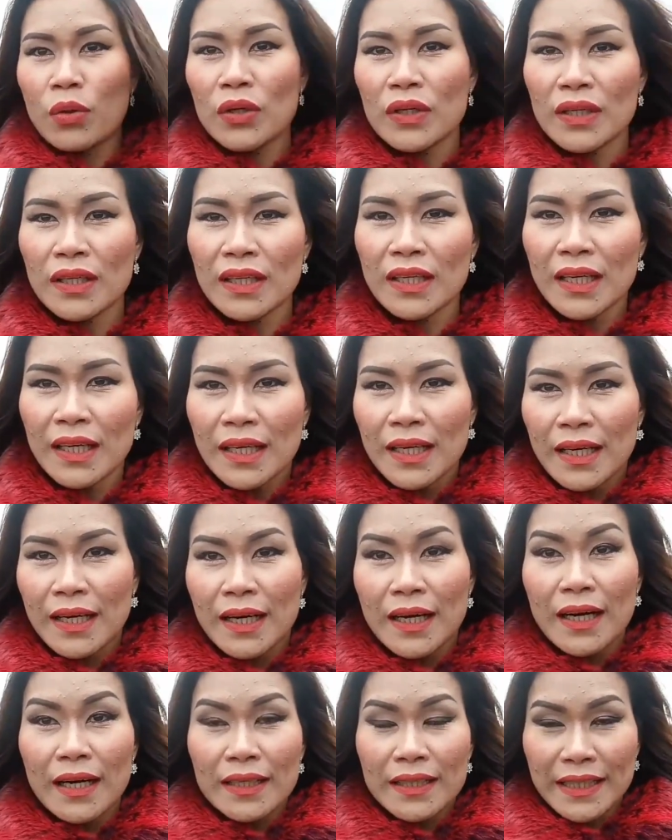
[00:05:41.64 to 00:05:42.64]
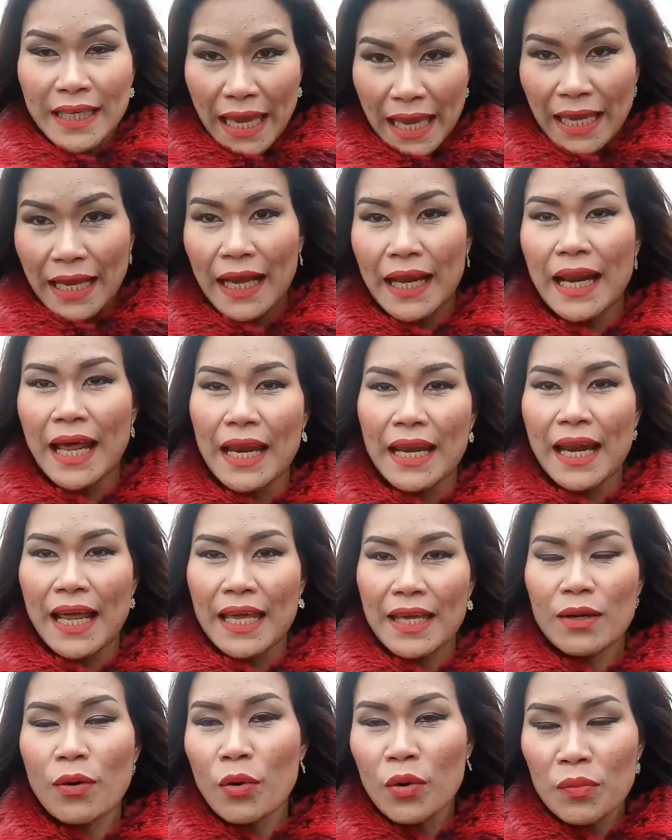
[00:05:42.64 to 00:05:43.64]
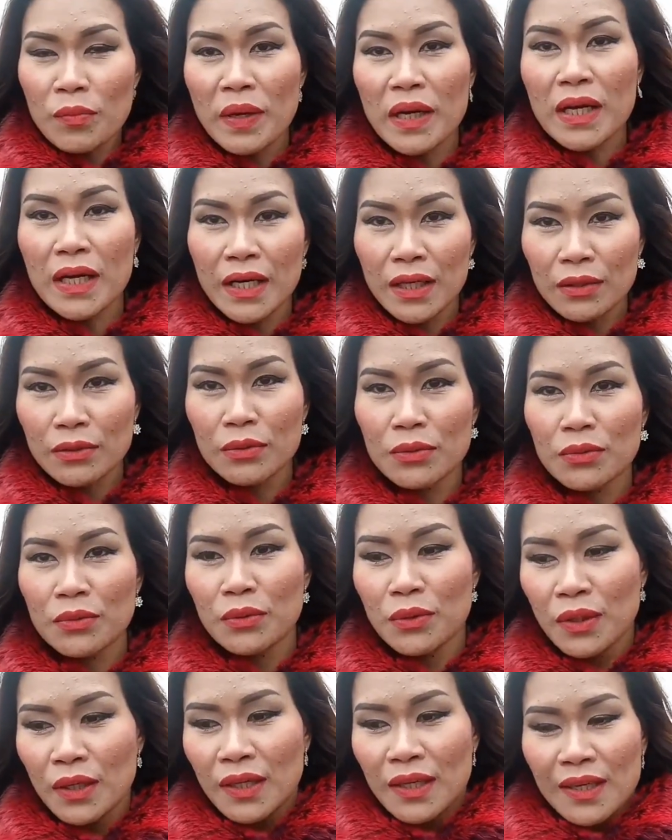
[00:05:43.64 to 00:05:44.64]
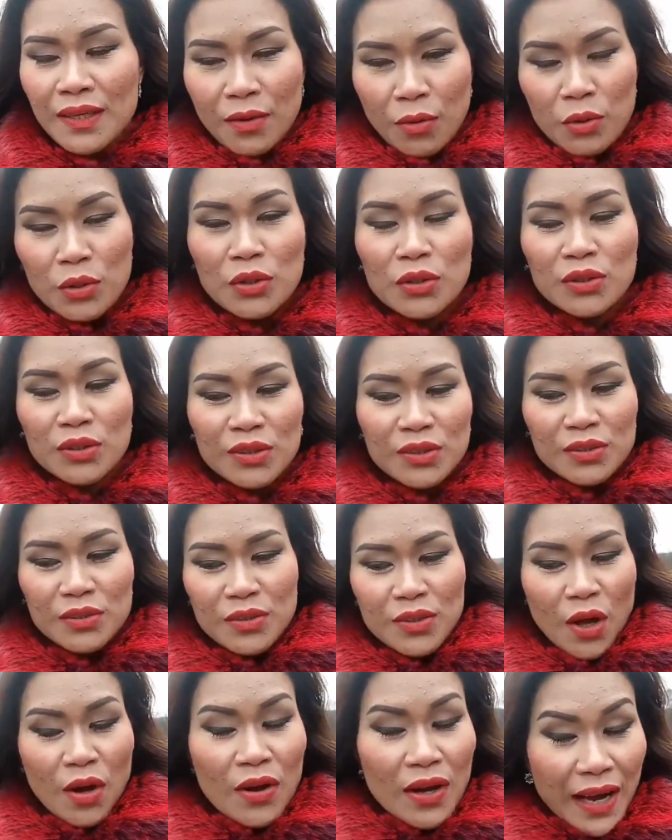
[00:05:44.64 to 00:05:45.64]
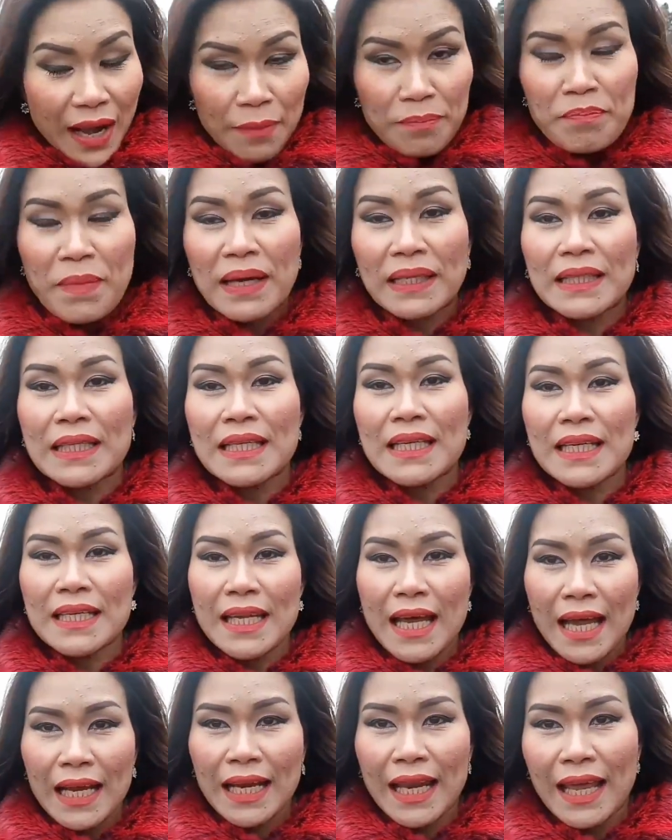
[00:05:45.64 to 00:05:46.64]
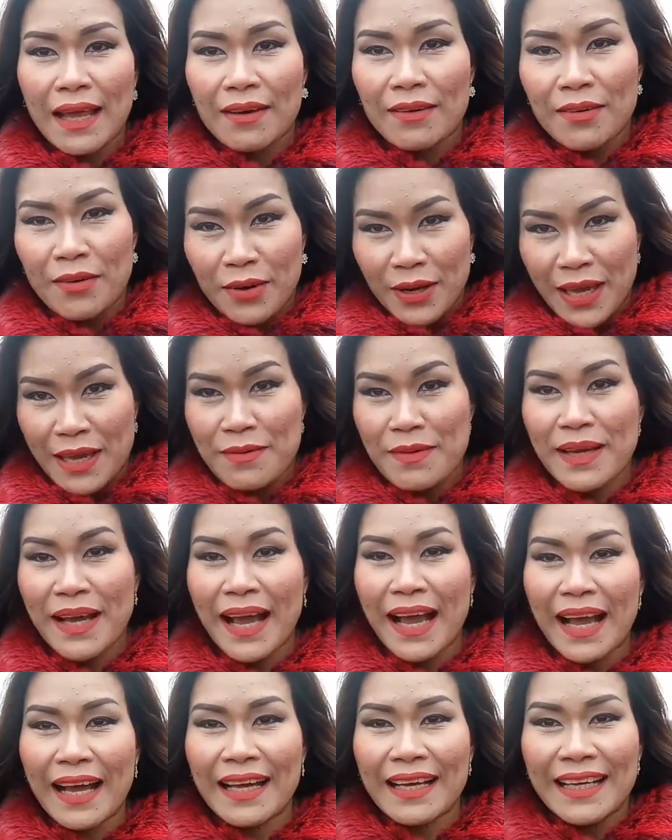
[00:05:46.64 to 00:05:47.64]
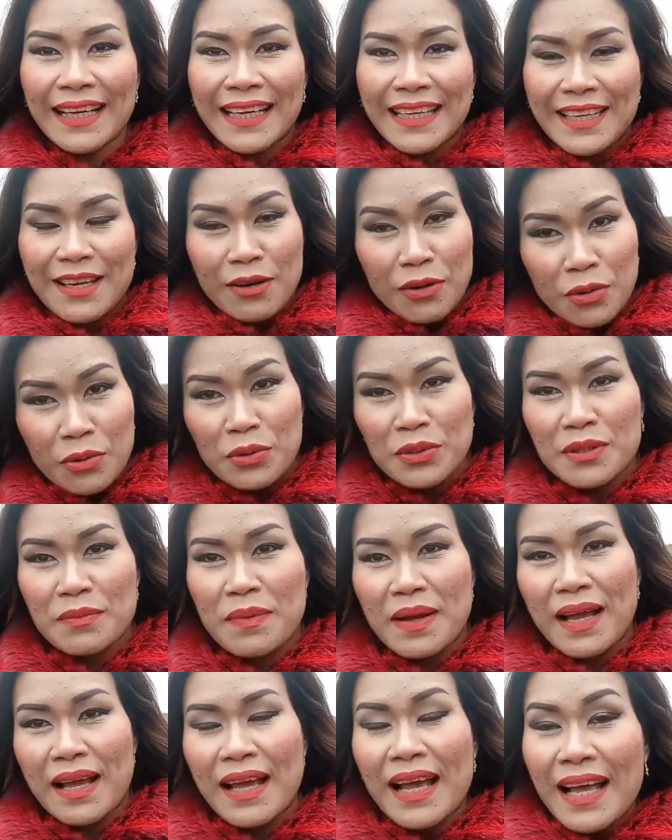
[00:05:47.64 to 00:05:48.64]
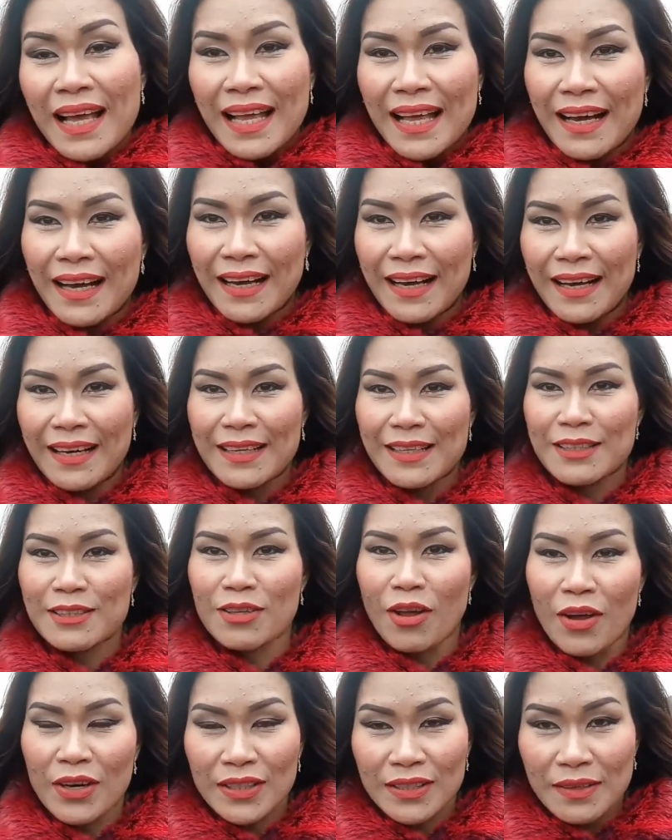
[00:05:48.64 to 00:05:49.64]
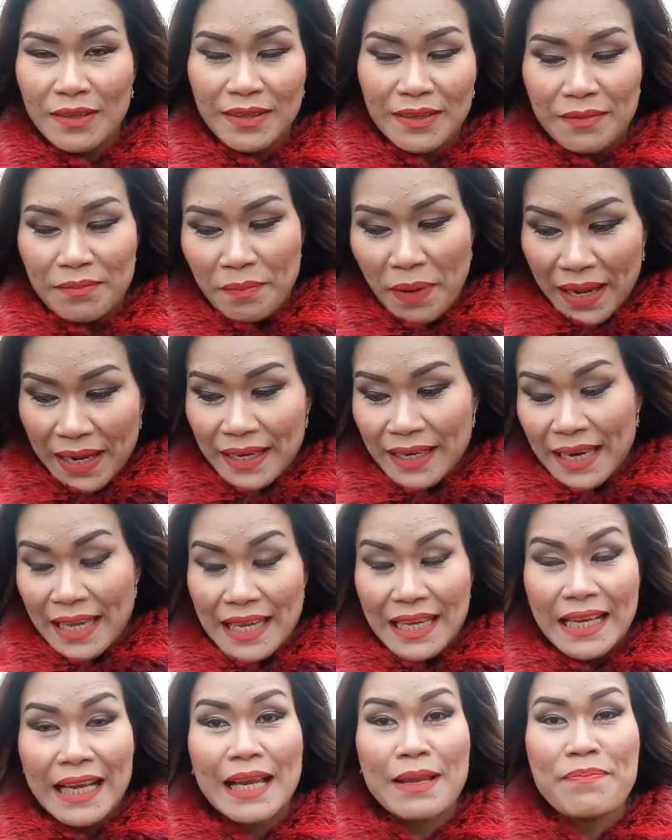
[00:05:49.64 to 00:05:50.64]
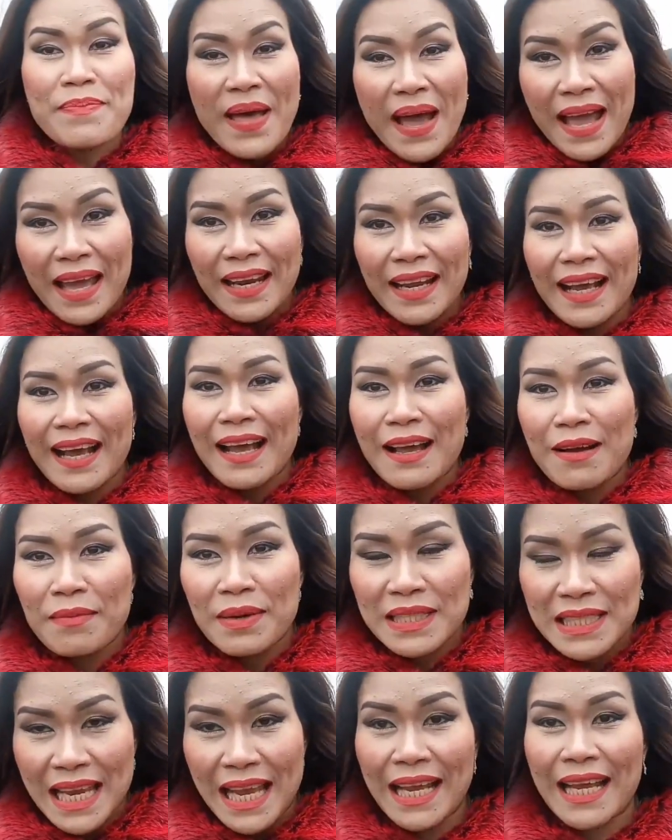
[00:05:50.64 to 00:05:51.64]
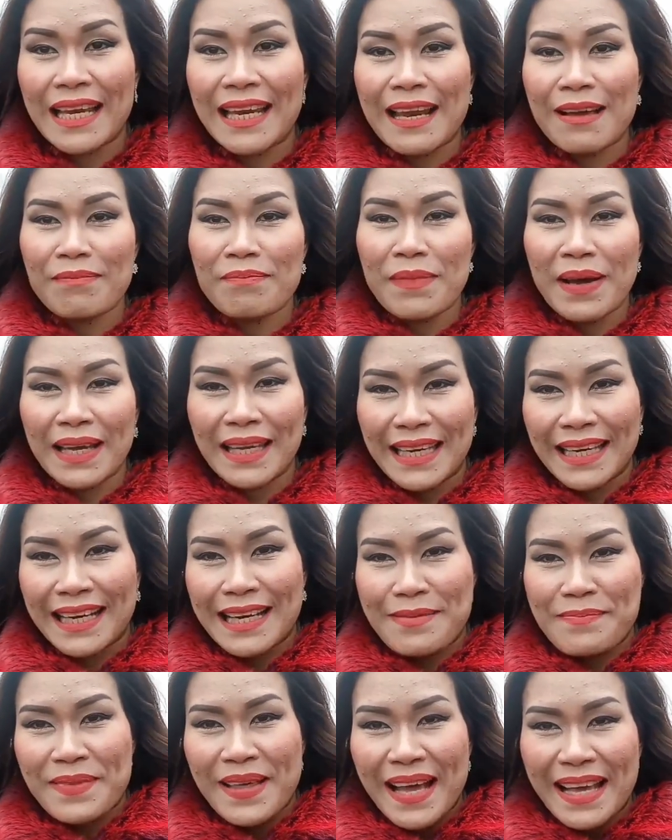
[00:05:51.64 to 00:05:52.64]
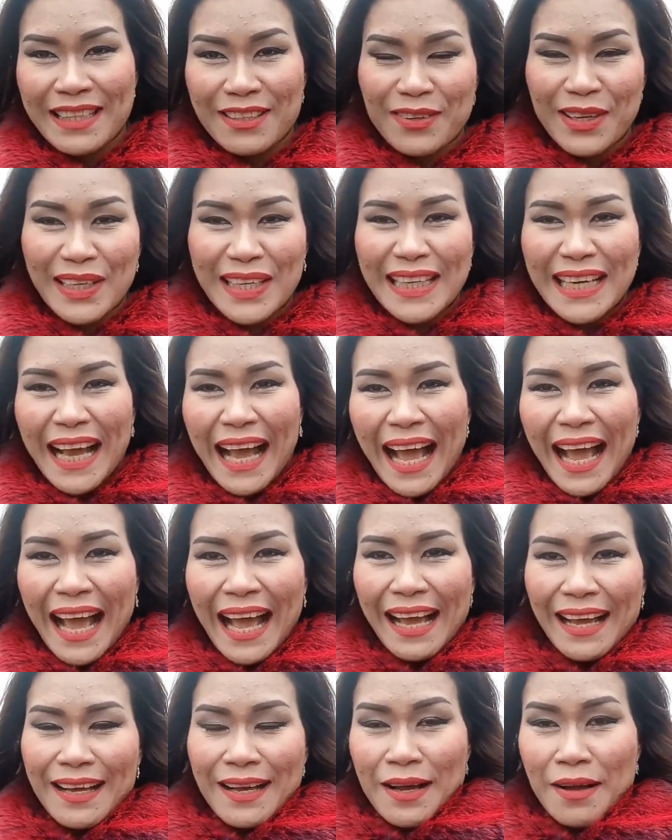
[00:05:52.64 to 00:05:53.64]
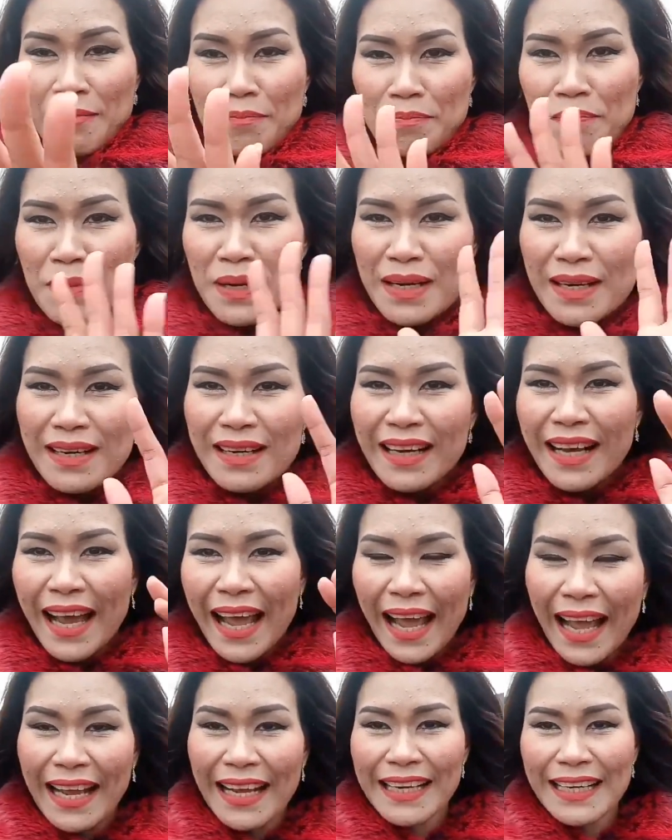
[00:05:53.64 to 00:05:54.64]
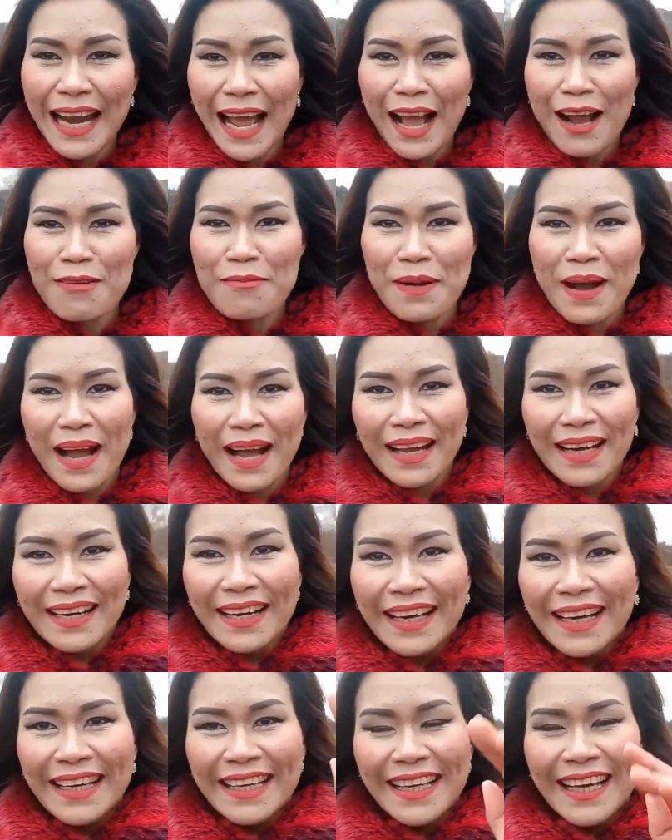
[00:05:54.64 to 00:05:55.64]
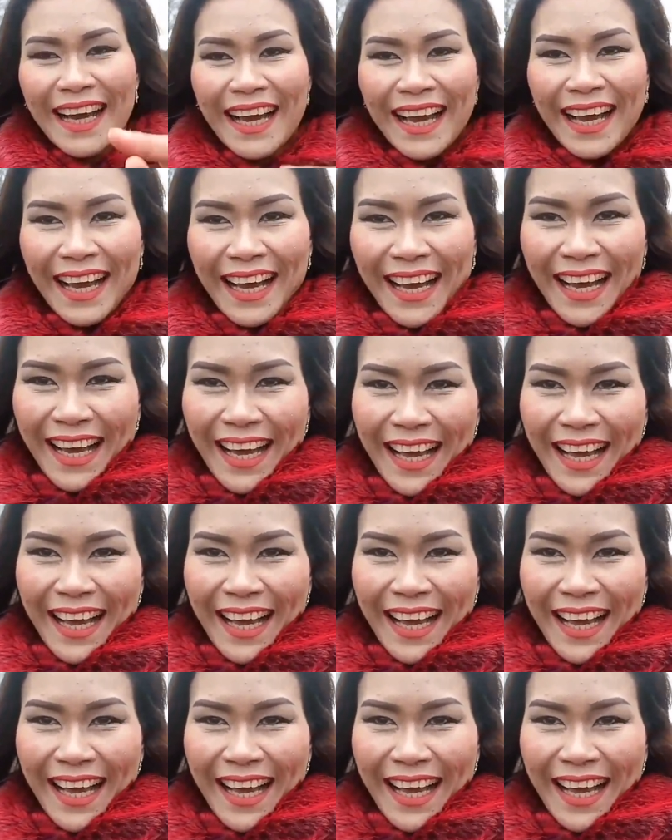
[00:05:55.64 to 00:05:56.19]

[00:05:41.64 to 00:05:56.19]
คุณเเก่งขนาดไหน คุณไม่เคยรู้ คุณต้องกลับมาที่นี่ได้แล้ว โอเคไหมคะ เดี๋ยวครูจะมาออสอนใหม่ในคลิปหน้านะคะ มาแชร์เคล็ดลับใหม่ในคลิปหน้า สวัสดีค่ะ มือแข็งหนาวมากเลย